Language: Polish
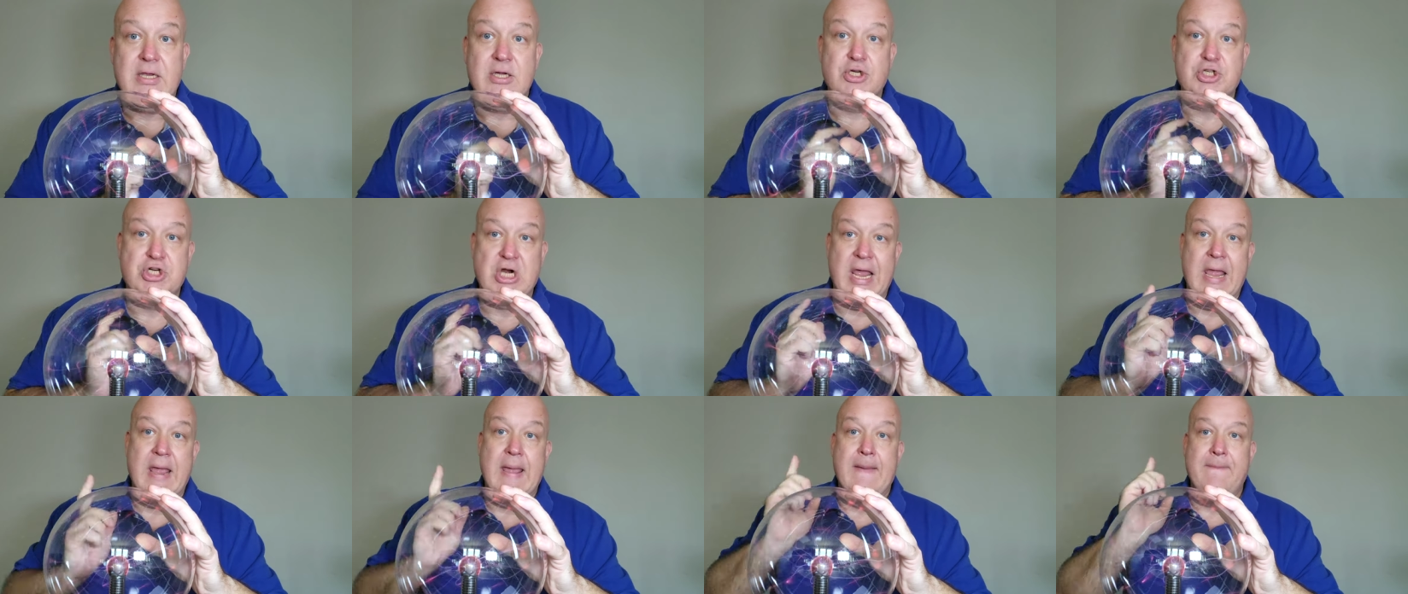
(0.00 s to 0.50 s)

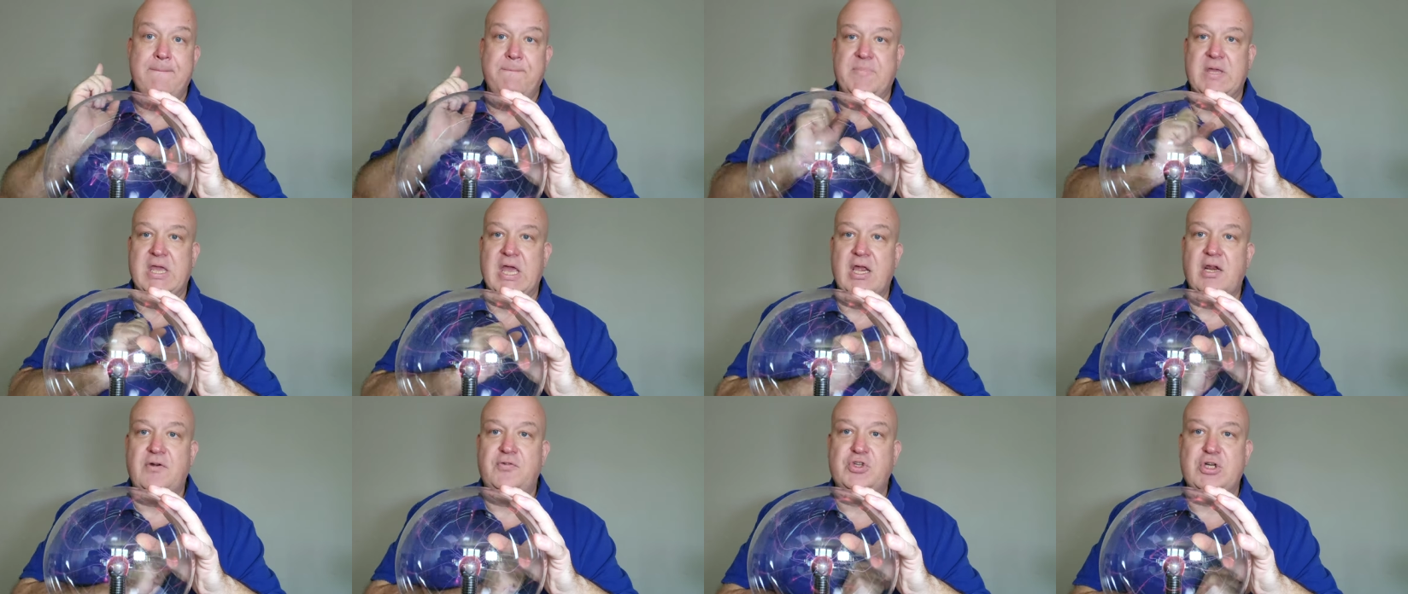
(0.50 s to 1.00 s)
że
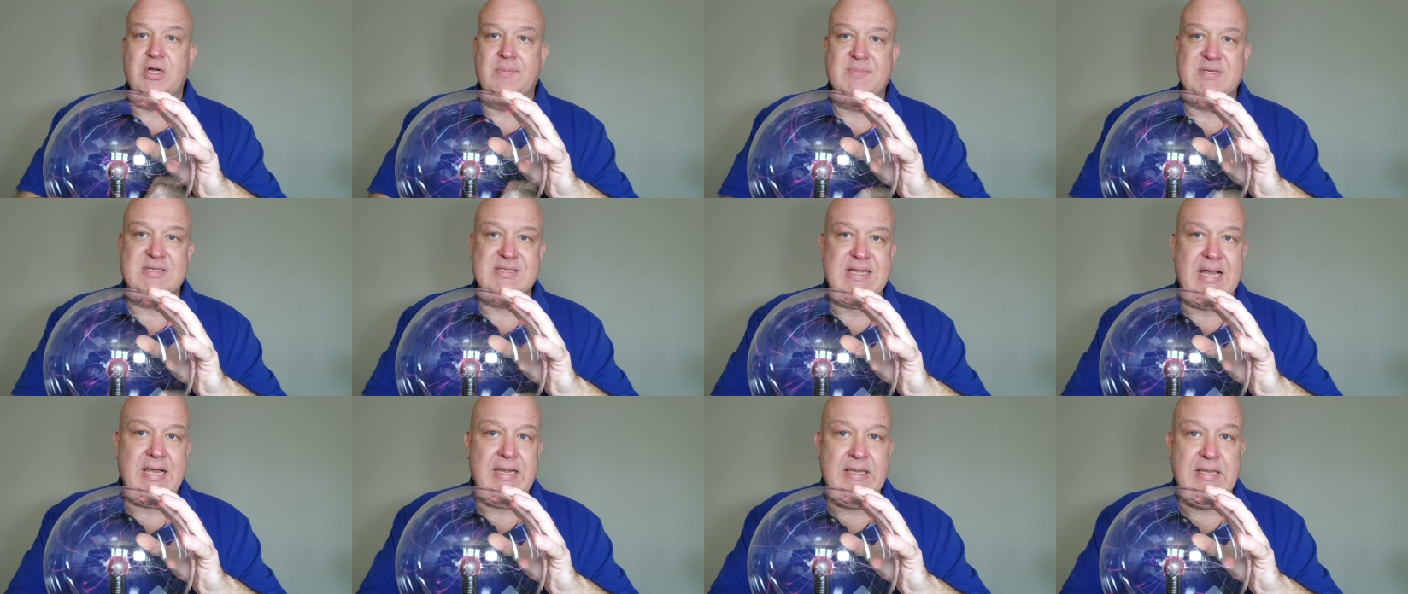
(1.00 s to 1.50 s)
pierwszym
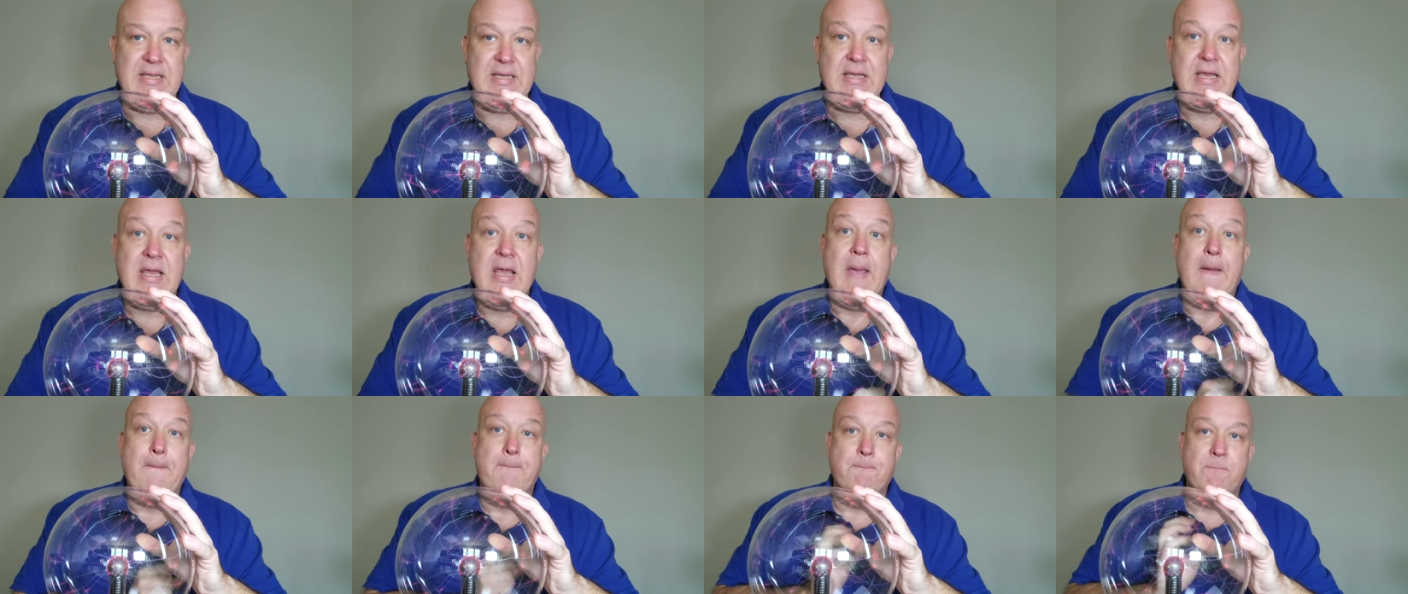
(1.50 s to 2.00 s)
z takich
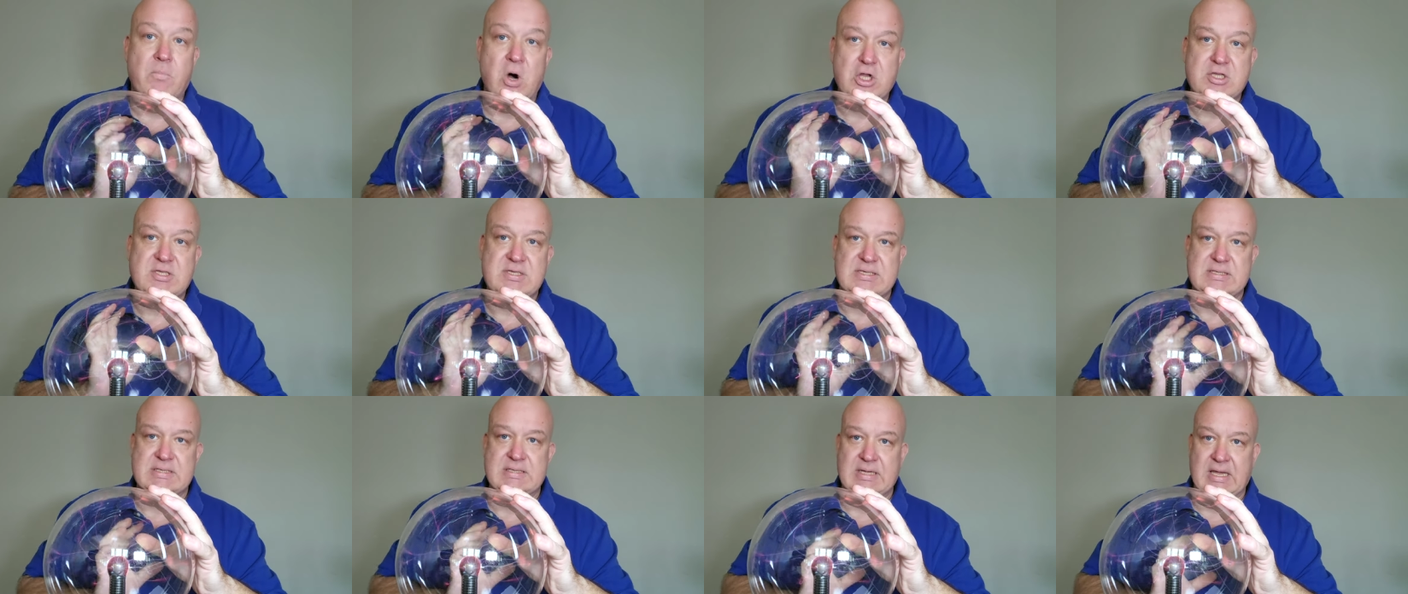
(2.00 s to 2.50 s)

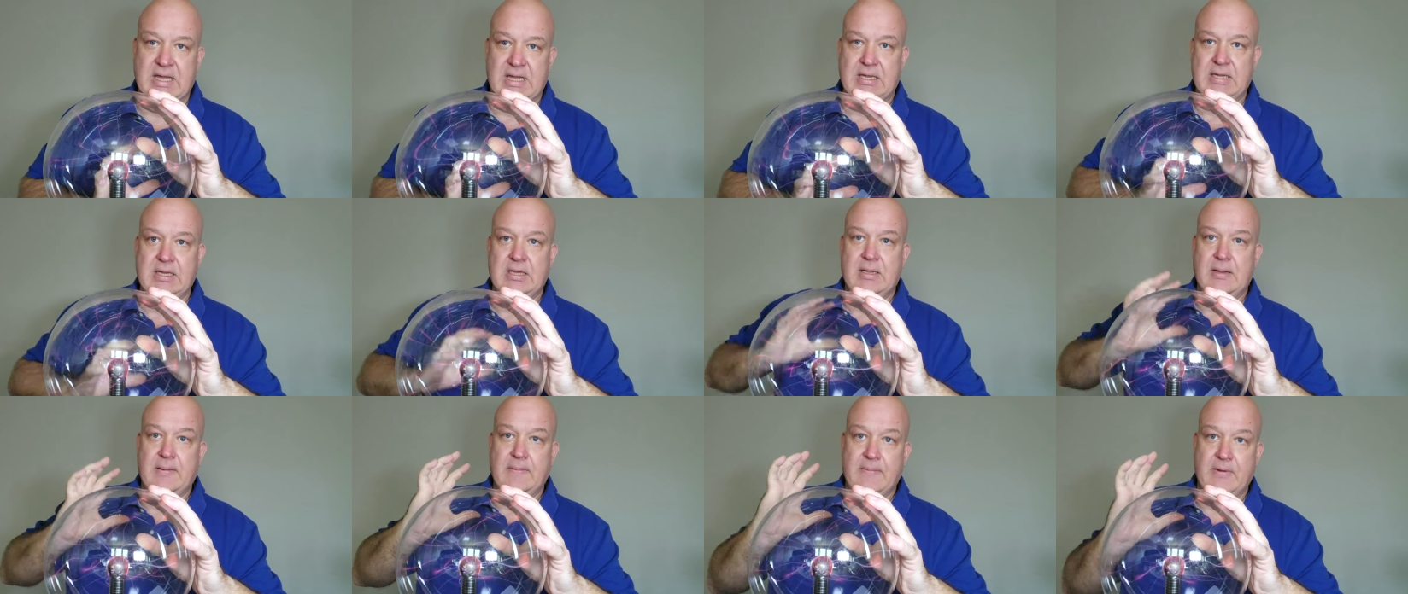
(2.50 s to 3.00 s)

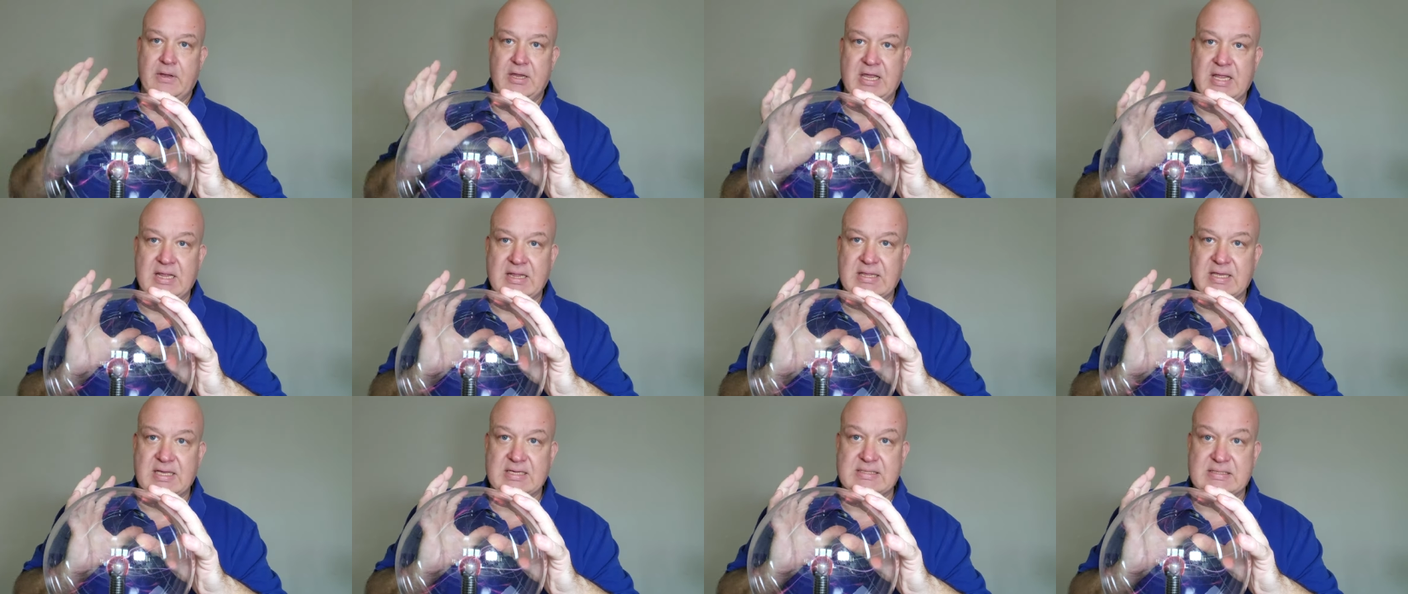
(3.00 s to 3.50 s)
mocniej,
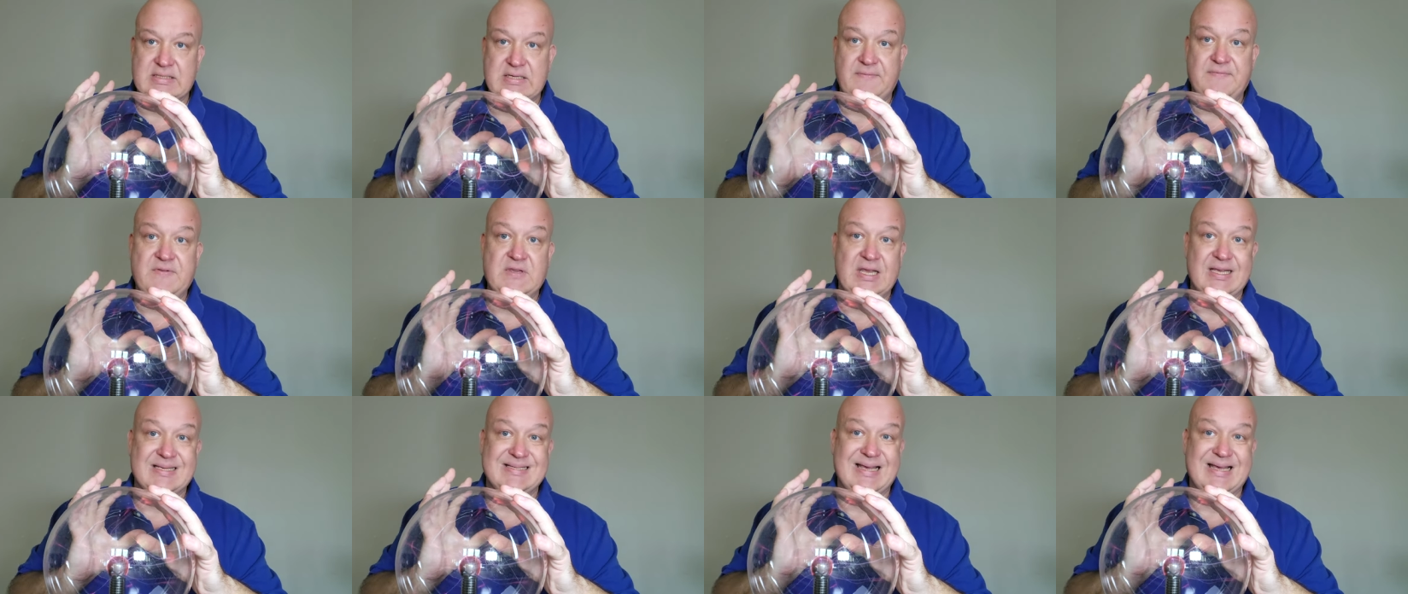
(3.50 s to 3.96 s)
intensywniej